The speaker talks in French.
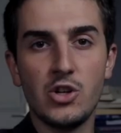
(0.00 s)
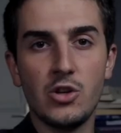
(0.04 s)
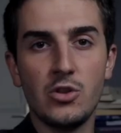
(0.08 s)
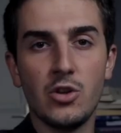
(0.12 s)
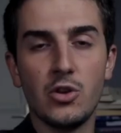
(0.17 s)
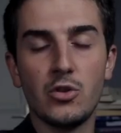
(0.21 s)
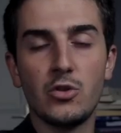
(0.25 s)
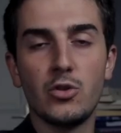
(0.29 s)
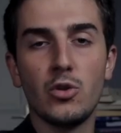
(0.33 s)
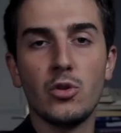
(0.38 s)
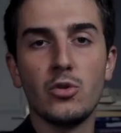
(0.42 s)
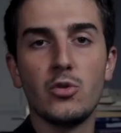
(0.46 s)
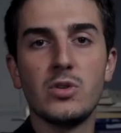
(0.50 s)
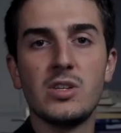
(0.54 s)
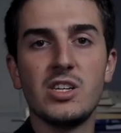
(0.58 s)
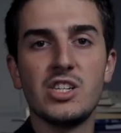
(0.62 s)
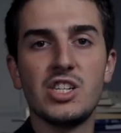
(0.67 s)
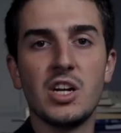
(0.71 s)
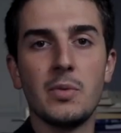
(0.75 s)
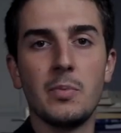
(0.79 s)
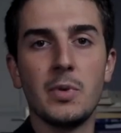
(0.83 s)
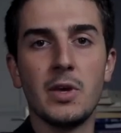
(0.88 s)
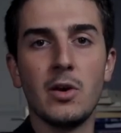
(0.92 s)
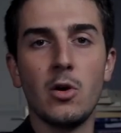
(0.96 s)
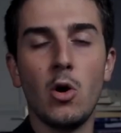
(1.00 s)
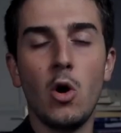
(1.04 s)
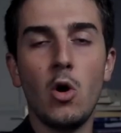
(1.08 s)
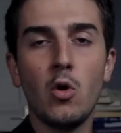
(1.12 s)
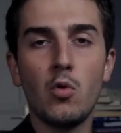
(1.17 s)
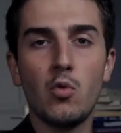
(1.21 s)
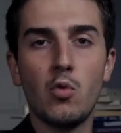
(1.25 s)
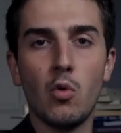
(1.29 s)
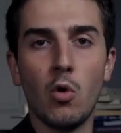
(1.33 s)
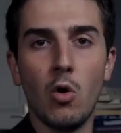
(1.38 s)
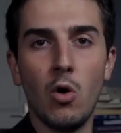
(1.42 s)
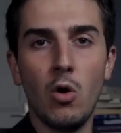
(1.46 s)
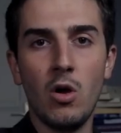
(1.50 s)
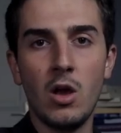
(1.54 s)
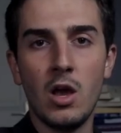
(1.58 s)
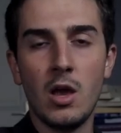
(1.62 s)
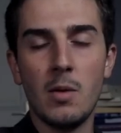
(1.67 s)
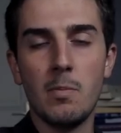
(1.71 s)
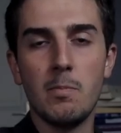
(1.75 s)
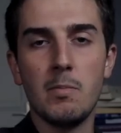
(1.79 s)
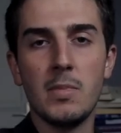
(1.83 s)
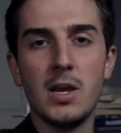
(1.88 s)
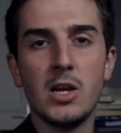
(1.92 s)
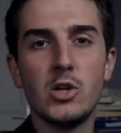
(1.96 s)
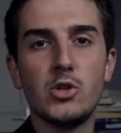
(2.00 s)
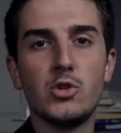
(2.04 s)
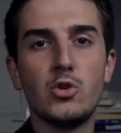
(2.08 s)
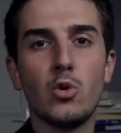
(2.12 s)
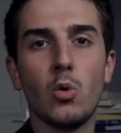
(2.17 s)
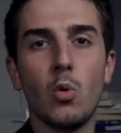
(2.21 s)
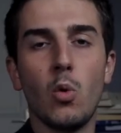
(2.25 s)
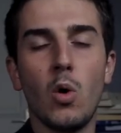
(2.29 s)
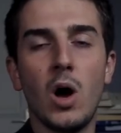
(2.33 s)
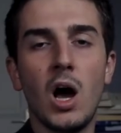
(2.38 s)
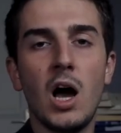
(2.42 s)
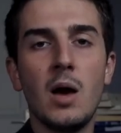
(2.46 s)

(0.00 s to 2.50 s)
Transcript: jeunes tentent de s'échapper en courant, mais ils seront